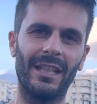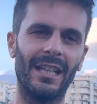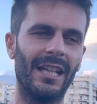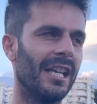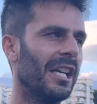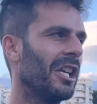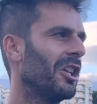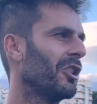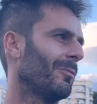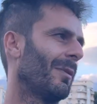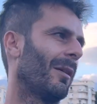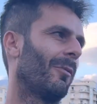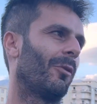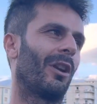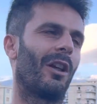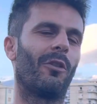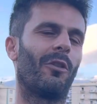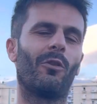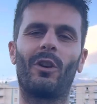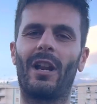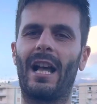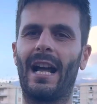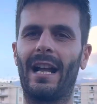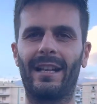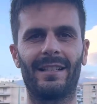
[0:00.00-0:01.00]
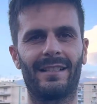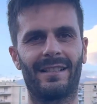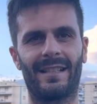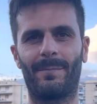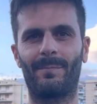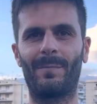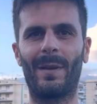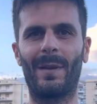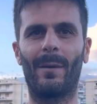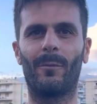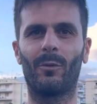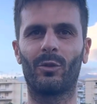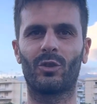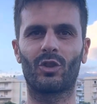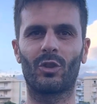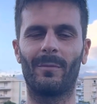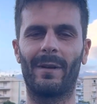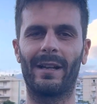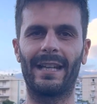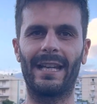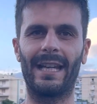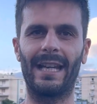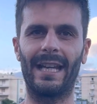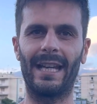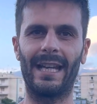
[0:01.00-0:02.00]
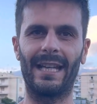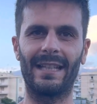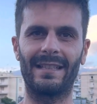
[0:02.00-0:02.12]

dobbiamo lavorare sappiamo insomma che